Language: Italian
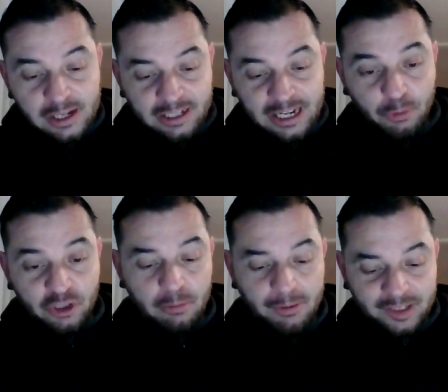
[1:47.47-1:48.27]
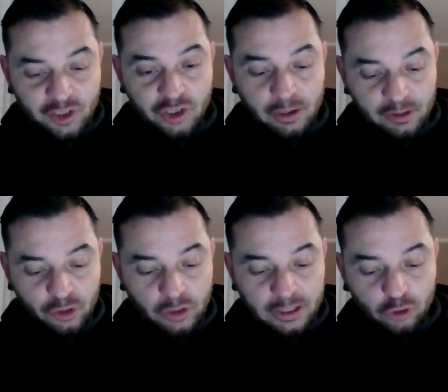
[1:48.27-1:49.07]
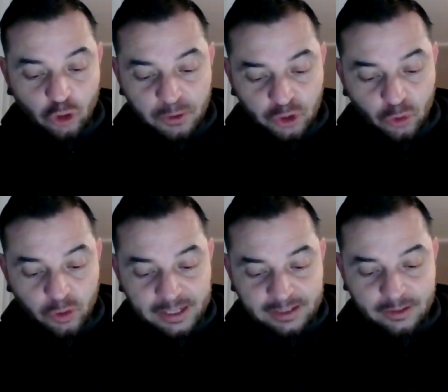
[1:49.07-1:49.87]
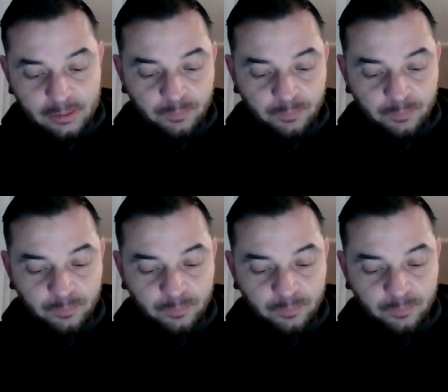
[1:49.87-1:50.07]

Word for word: che prossimamente ci sarà una storia di Top Stories,